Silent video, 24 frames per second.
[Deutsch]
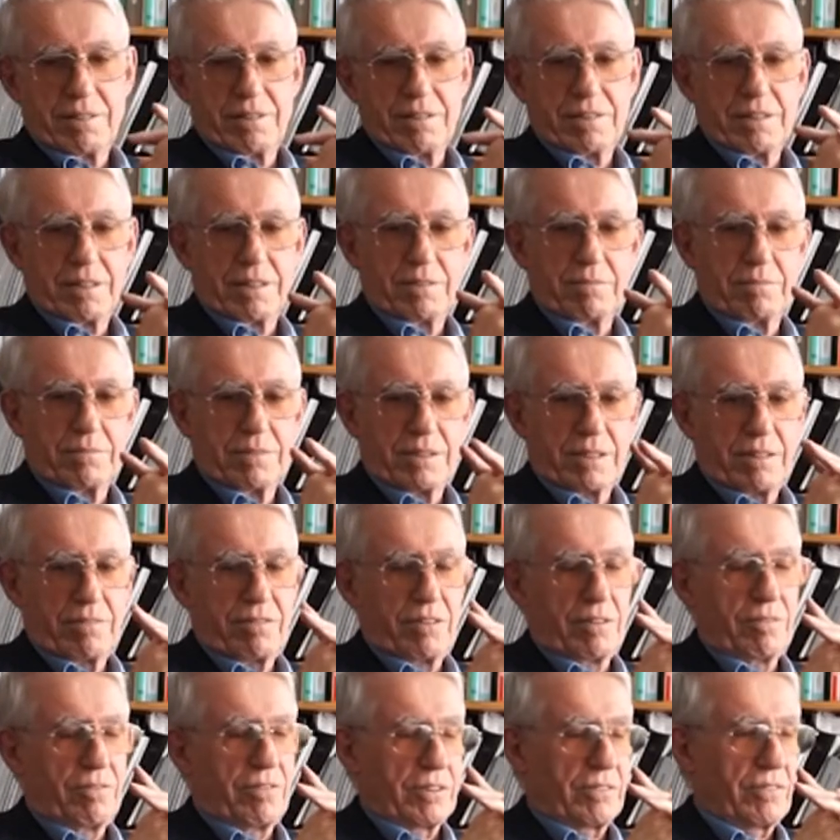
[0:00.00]
dort eben sehr
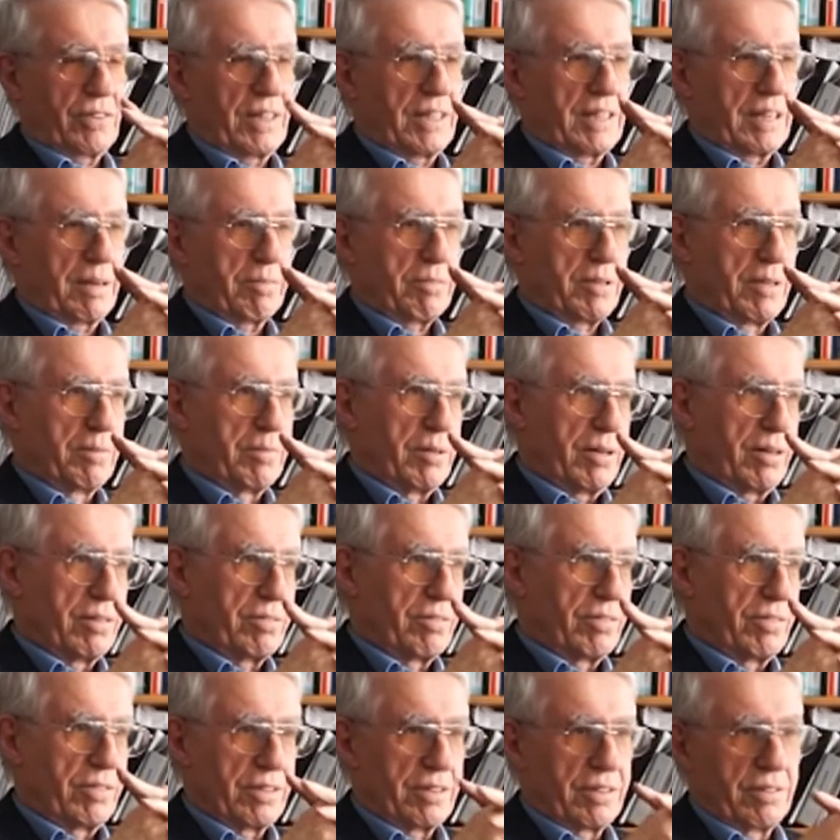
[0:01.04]
viel Phosphat
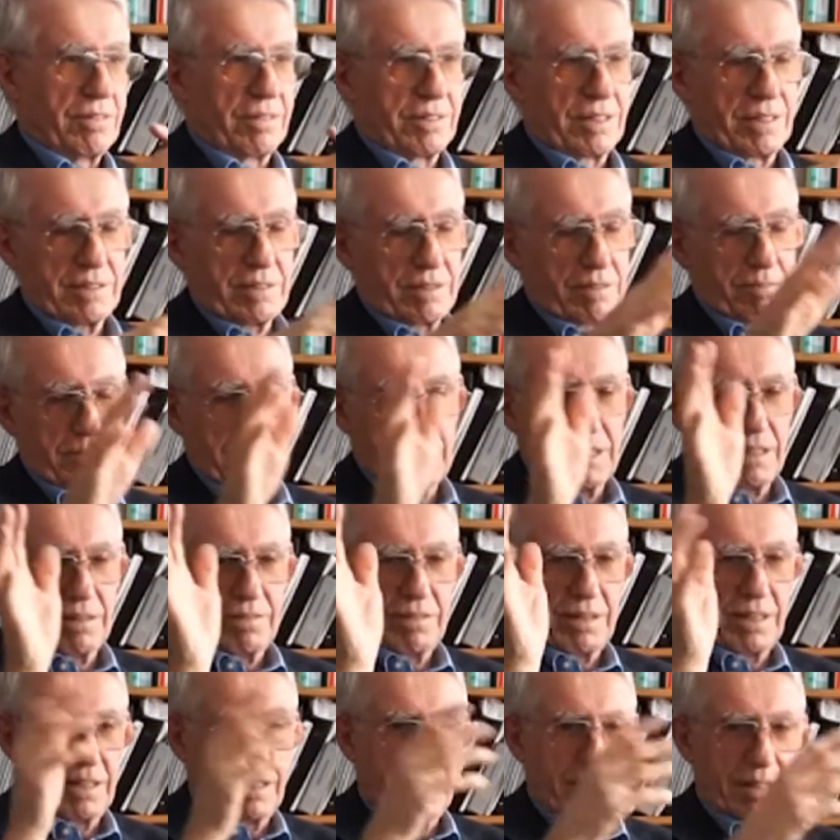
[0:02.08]
abgebaut wurde und das ist
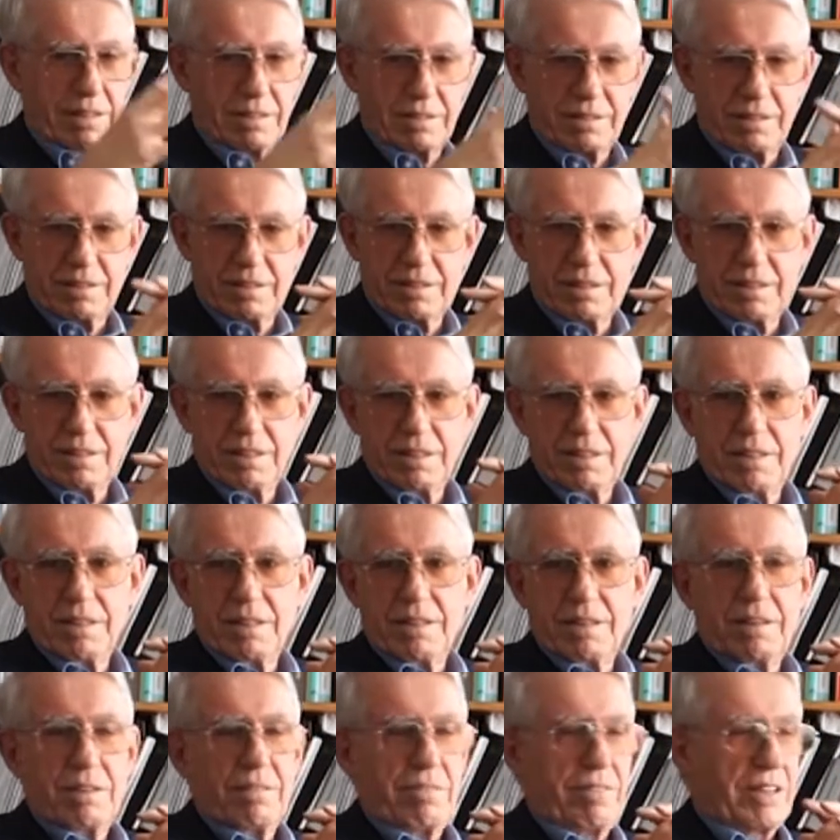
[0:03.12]
mittlerweile alles,
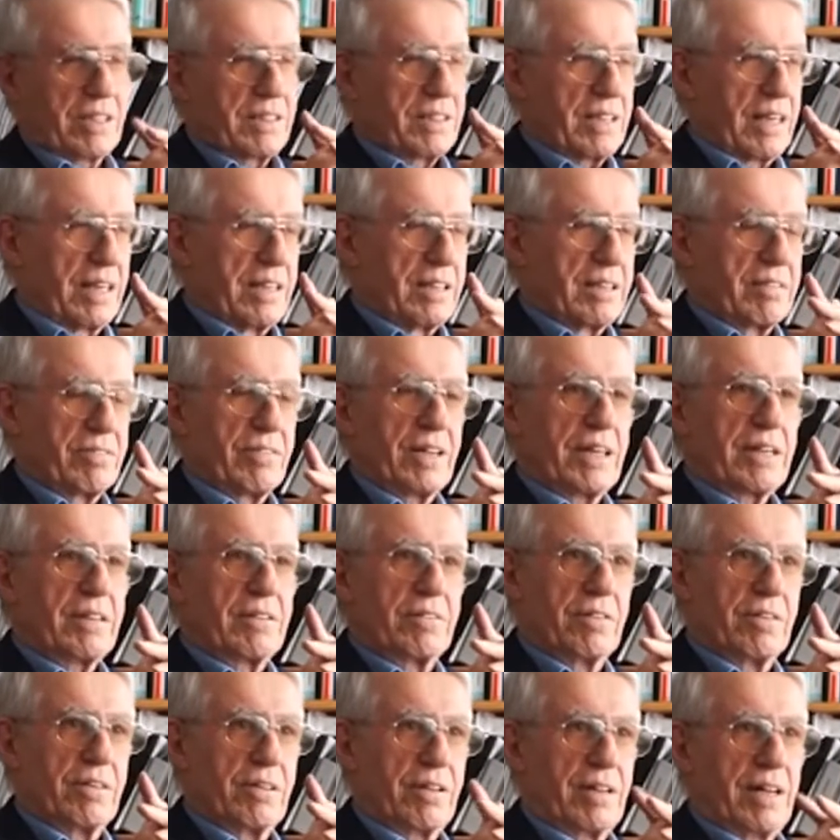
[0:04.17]
fast alles
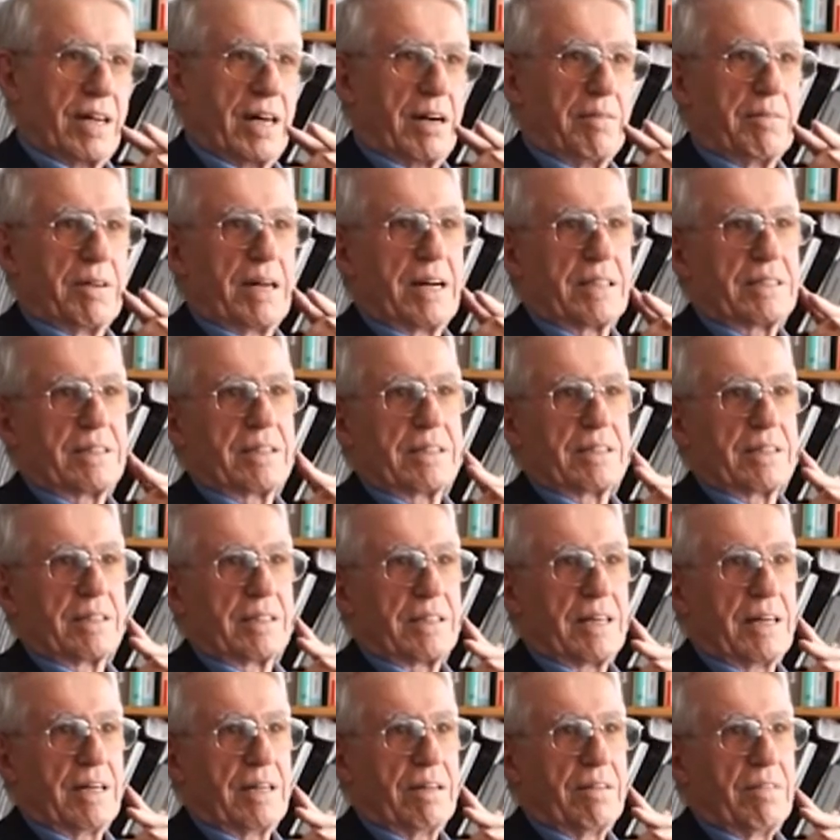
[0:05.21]
weg, nur noch Armärzte
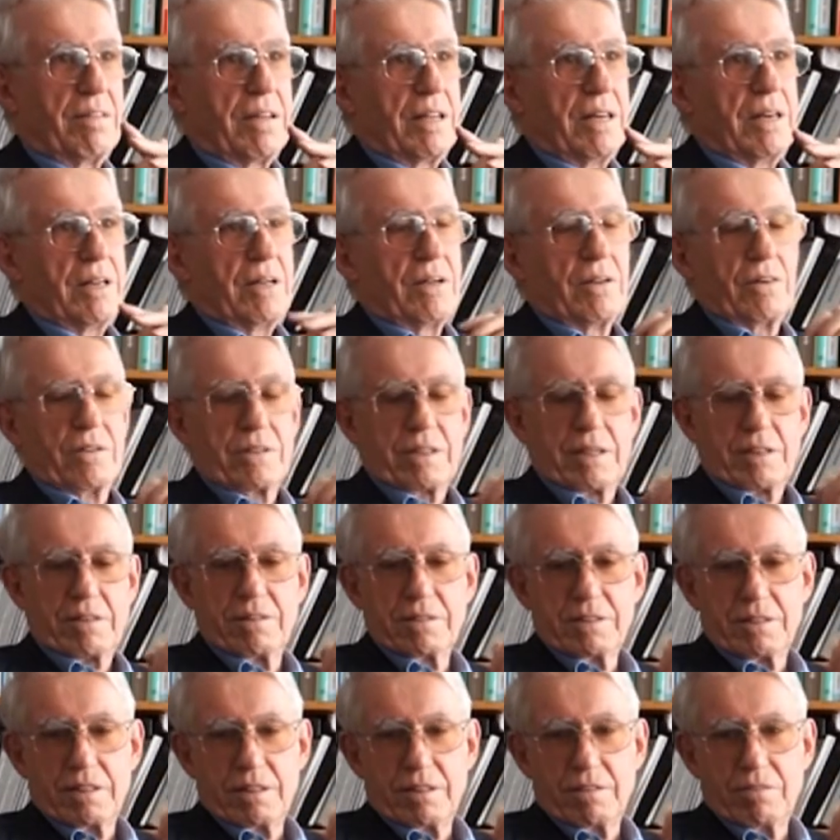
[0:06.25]
sind da und da
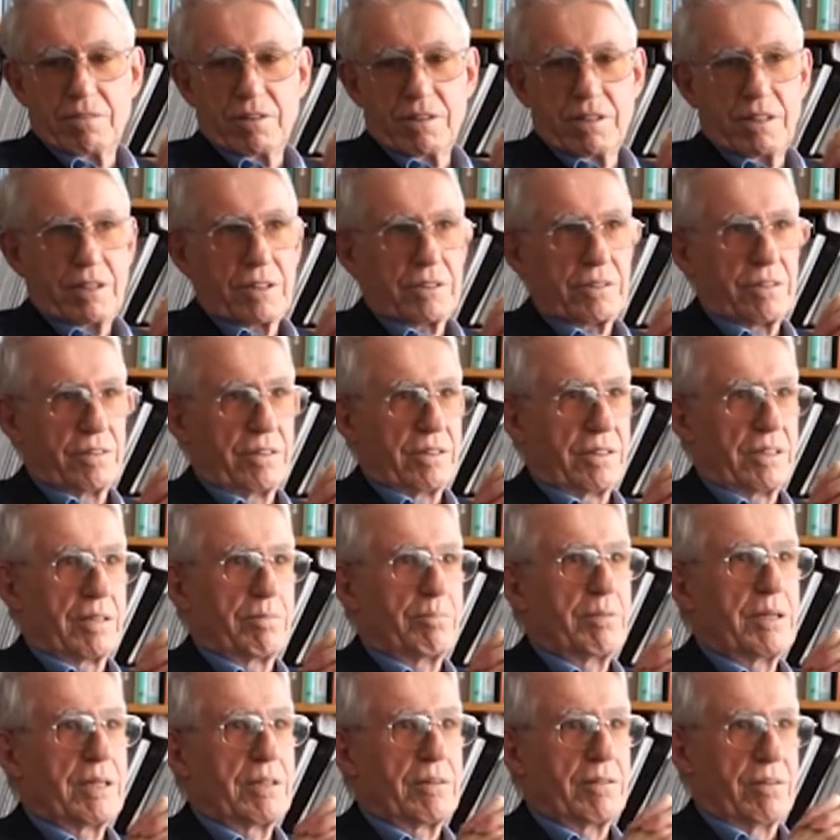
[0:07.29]
können Sie eine wunderschöne
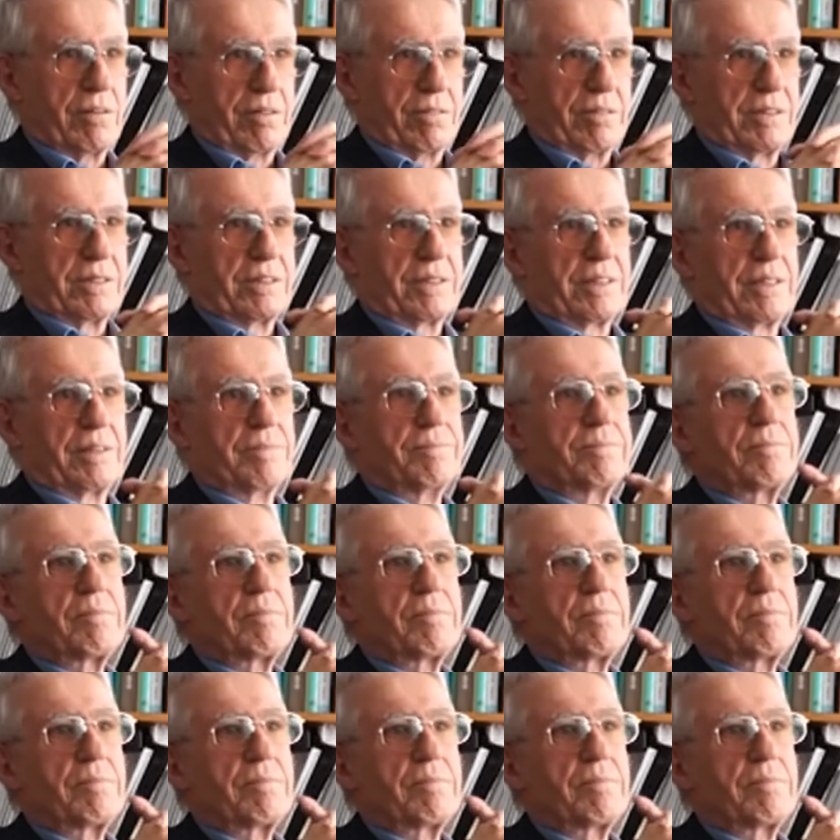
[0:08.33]
Peak-Kurve sehen.